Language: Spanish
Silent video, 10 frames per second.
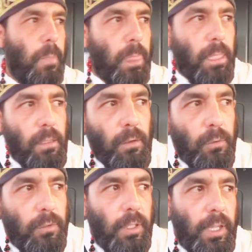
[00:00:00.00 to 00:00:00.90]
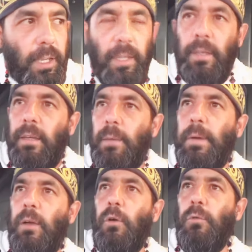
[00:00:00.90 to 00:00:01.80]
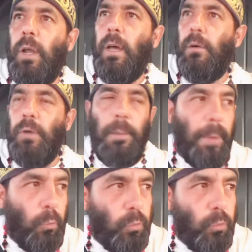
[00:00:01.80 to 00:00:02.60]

Un día que, marcó una, pauta.